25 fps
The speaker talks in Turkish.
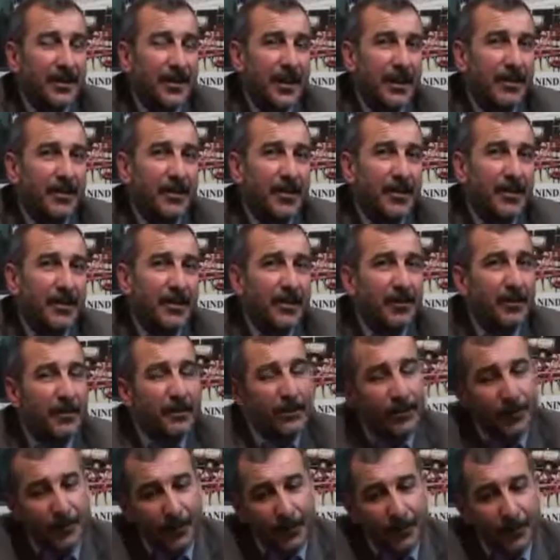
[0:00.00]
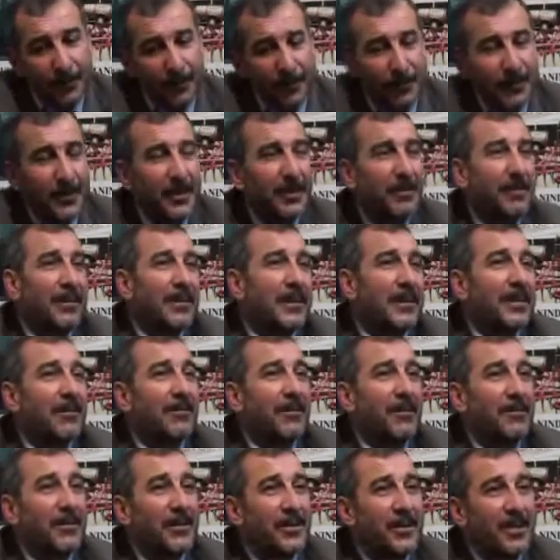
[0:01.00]
hepsi birbirini
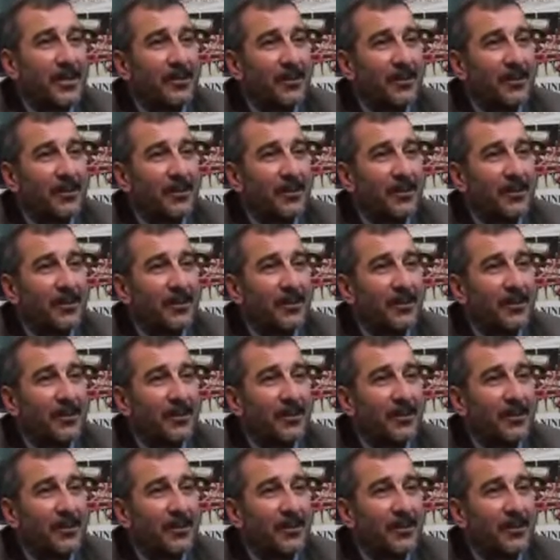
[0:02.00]
tamamlayacak